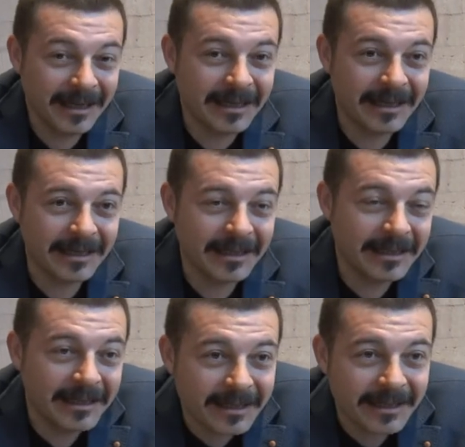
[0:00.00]
e,
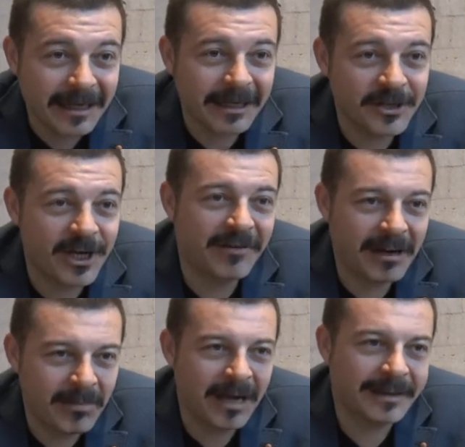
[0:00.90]
yakın
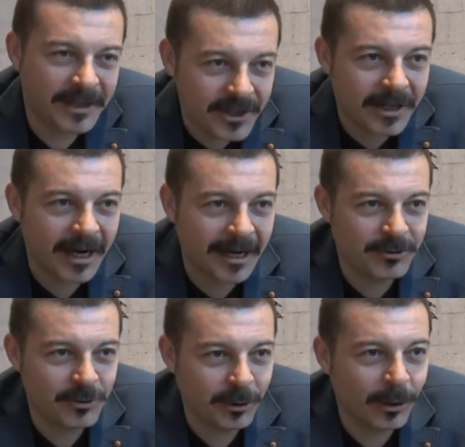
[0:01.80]
çevrem bazen
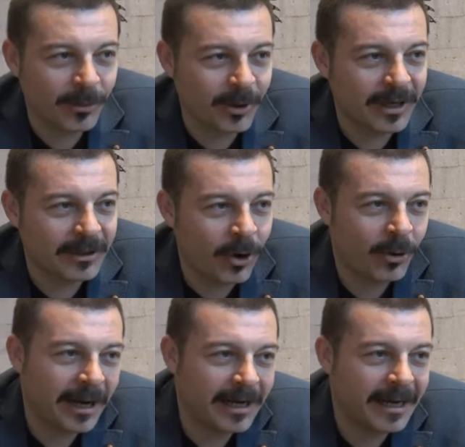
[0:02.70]
şikayetçi oluyor böyle
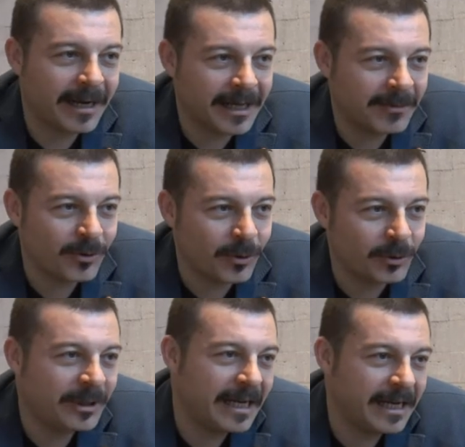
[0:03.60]
normal herhangi bir
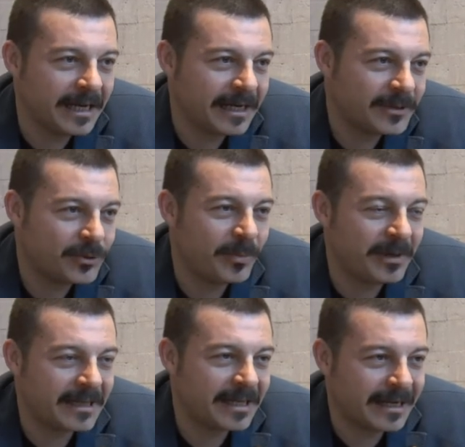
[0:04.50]
konuyla ilgili sohbet
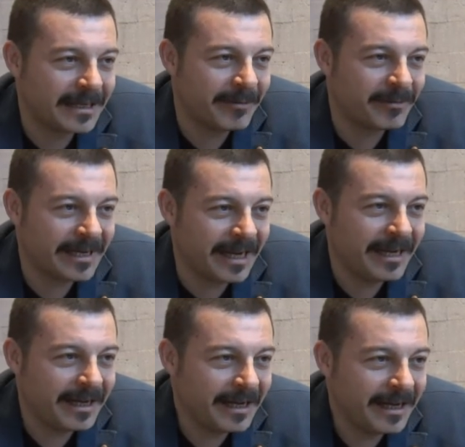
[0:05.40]
ederken bile
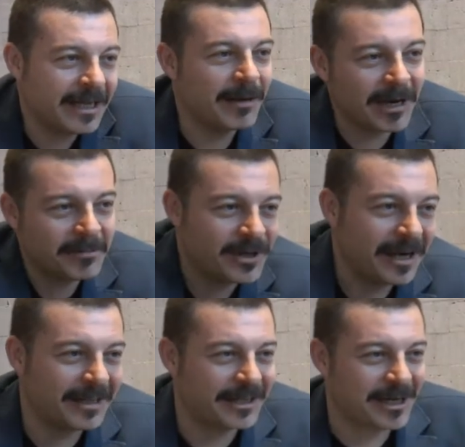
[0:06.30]
ya bak bir şey
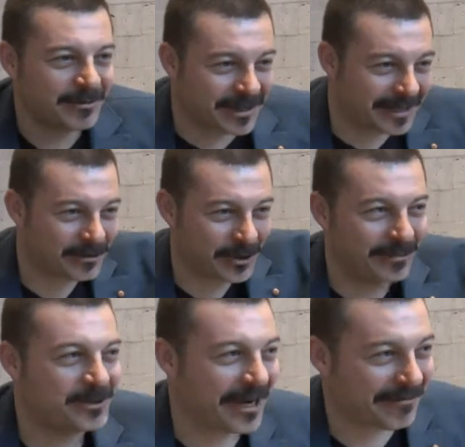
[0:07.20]
anlatacağım sana şöyle
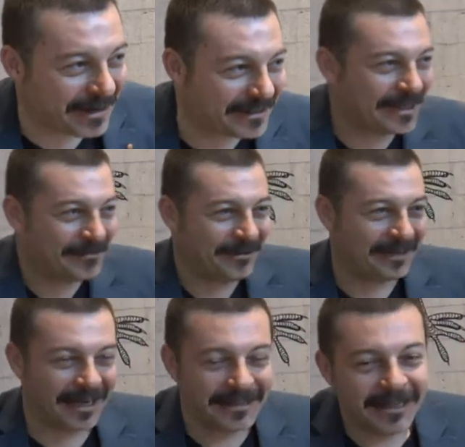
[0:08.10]
bir şey var deyip
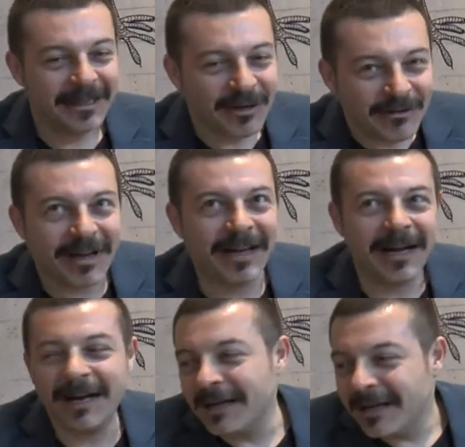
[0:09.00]
falan veya
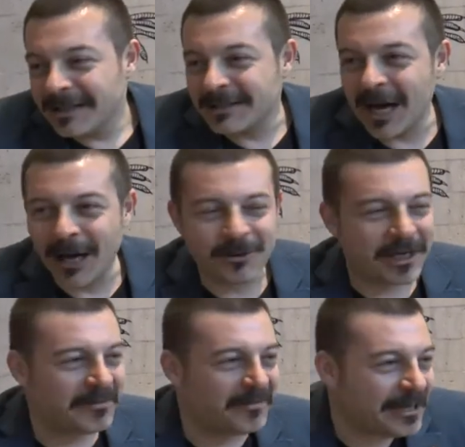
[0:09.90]
daha
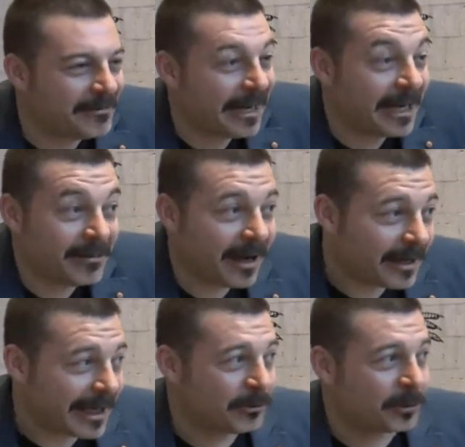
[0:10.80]
önceki bir filmle ilgili bir
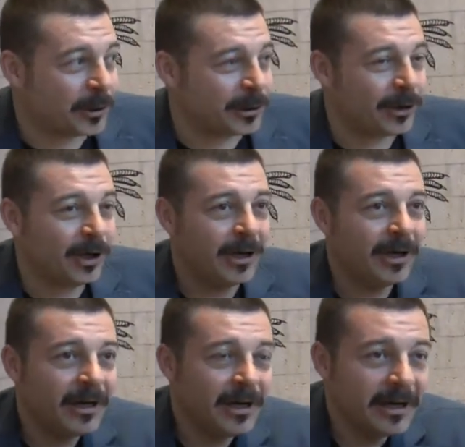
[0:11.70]
anekdot oluyor.
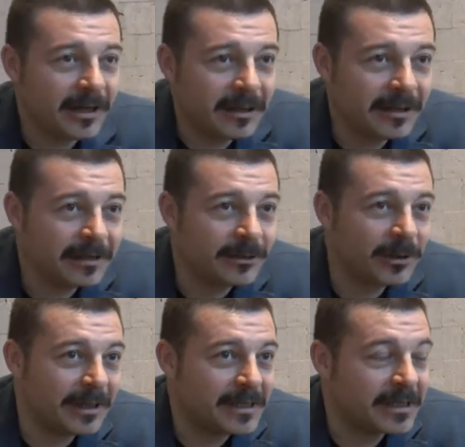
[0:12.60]
E,
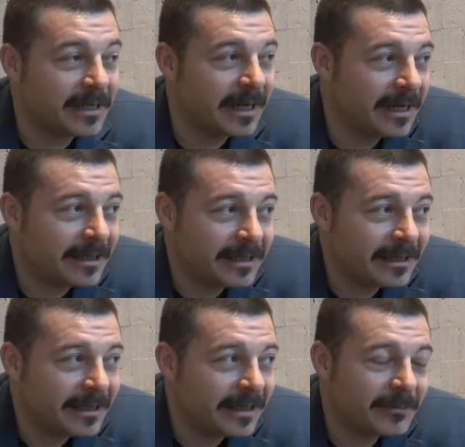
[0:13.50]
dolayısıyla
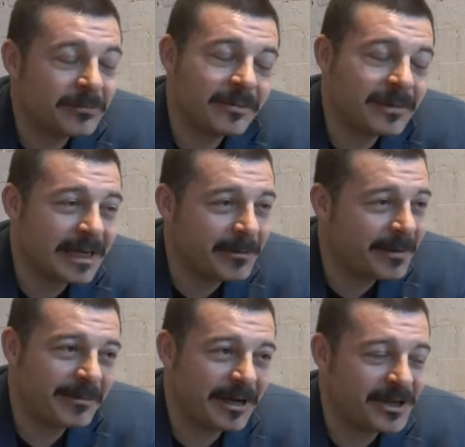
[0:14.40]
sinema
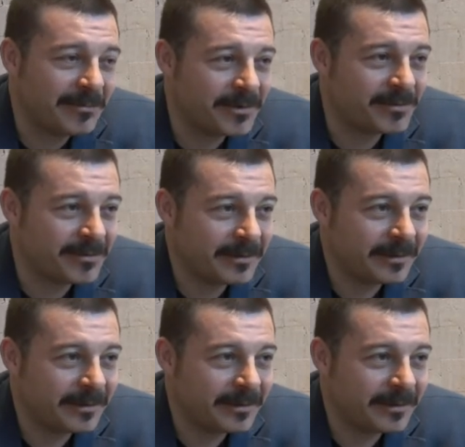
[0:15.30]
benim yaşam biçimim.